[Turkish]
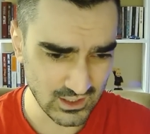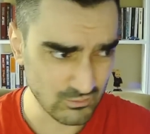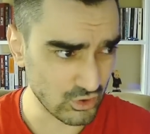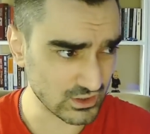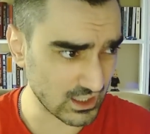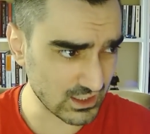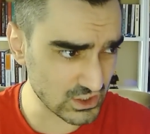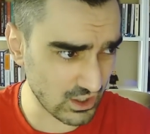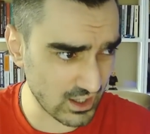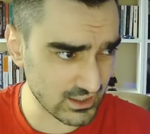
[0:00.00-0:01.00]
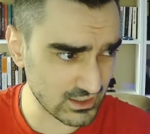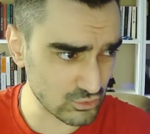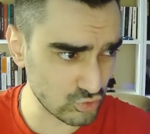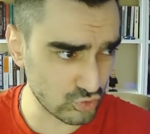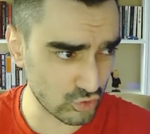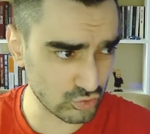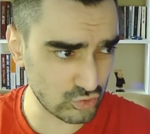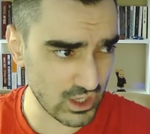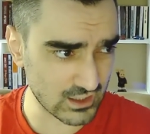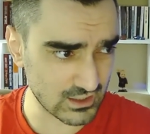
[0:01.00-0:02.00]
Bu arada arkadaşlar aynadan şu
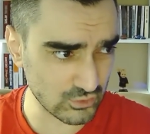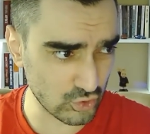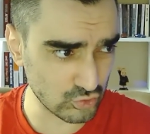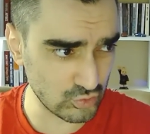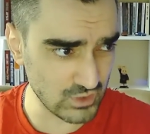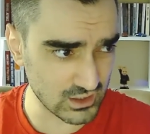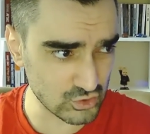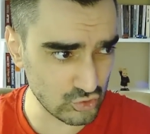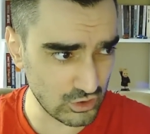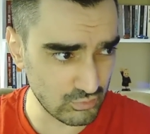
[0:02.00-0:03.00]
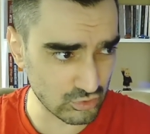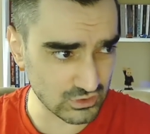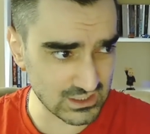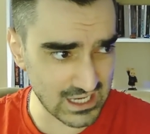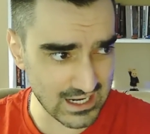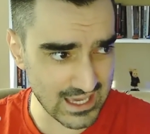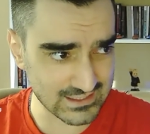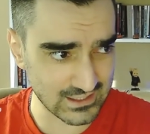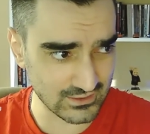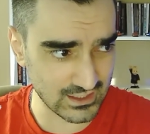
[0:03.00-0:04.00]
görüntü, ekran görüntüm yansıyor. Bu diğer
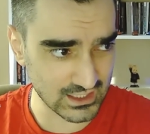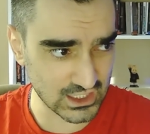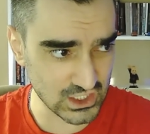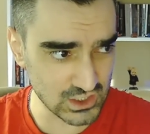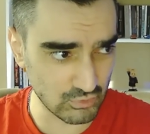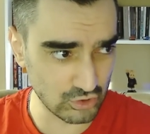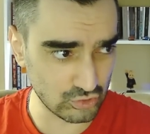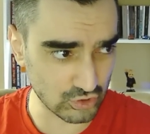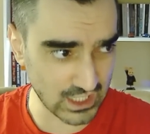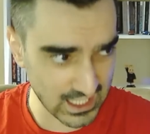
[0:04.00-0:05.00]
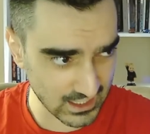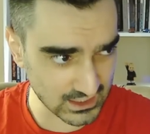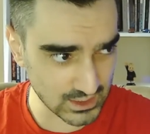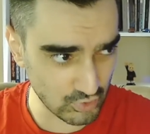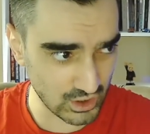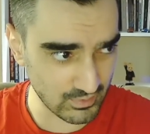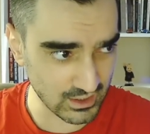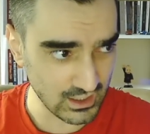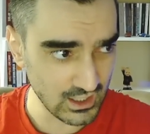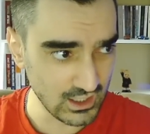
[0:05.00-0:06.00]
ekranda, ikinci monitörde herhangi böyle
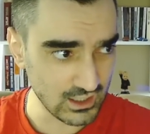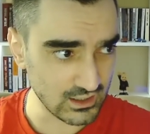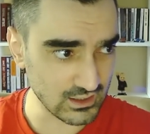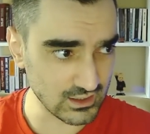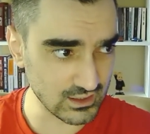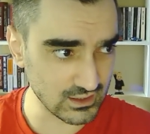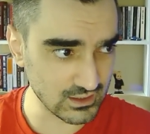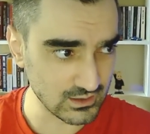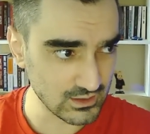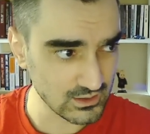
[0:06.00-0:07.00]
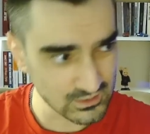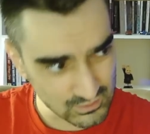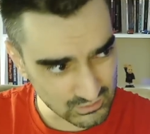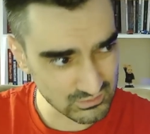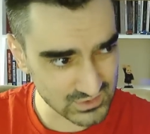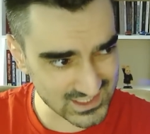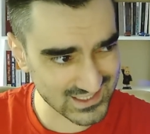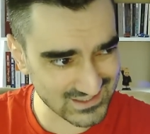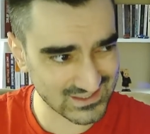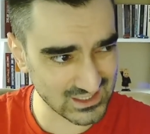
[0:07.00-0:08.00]
bir e,
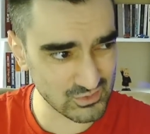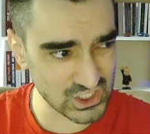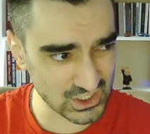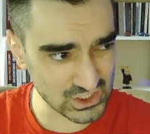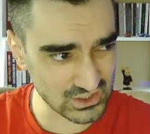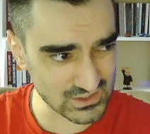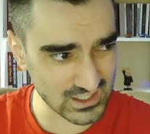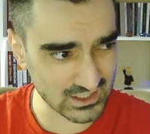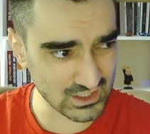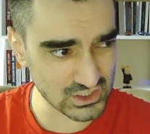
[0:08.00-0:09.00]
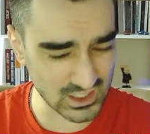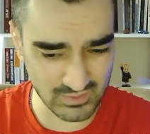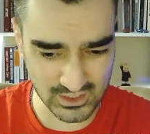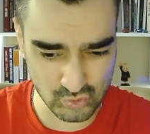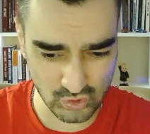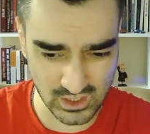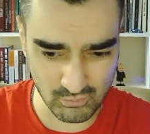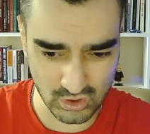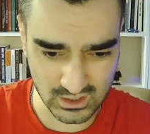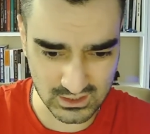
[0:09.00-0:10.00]
sıkıntılı bir şey açılırsa arkadaşlar bana söyleyin
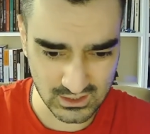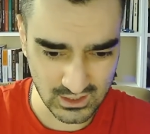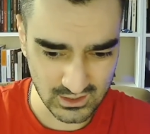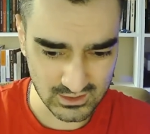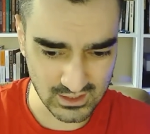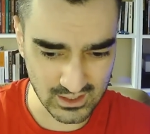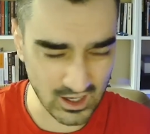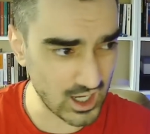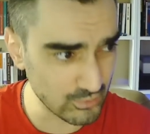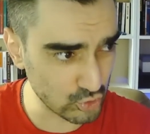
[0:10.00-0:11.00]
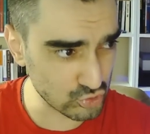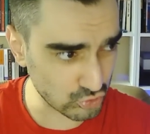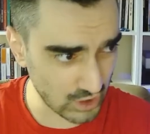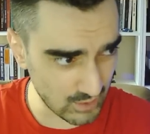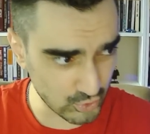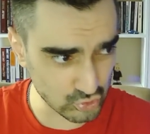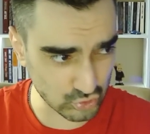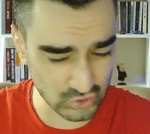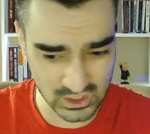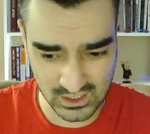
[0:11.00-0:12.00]
muhakkak. Yani abi gözüktü, abi
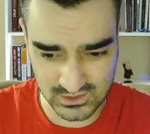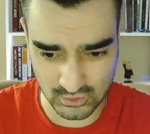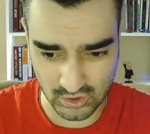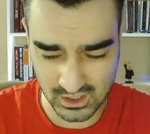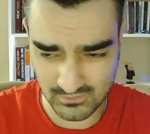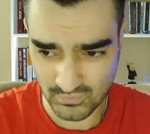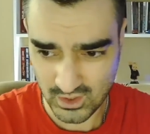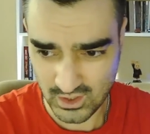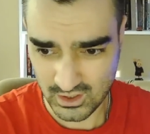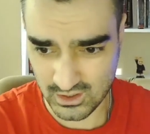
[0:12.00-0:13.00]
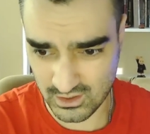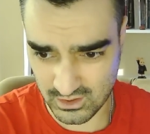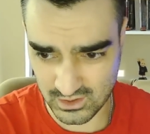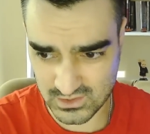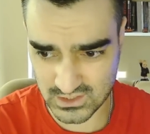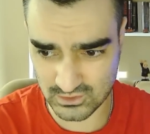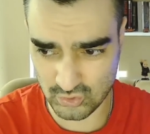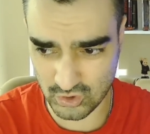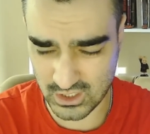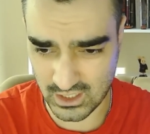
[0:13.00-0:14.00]
gözüktü diye yazın oraya. E,
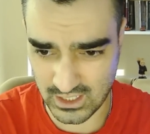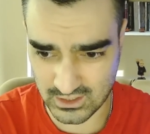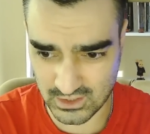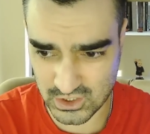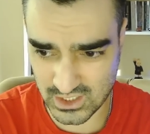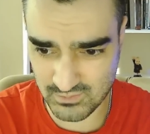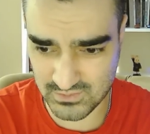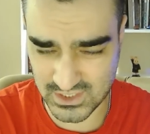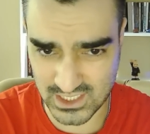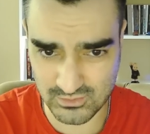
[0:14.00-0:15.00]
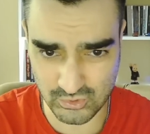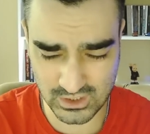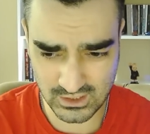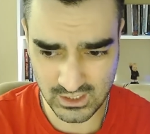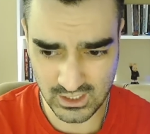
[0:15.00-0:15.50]
sıkıntı yok yani arkadaşlar. Biz bizeyiz burada.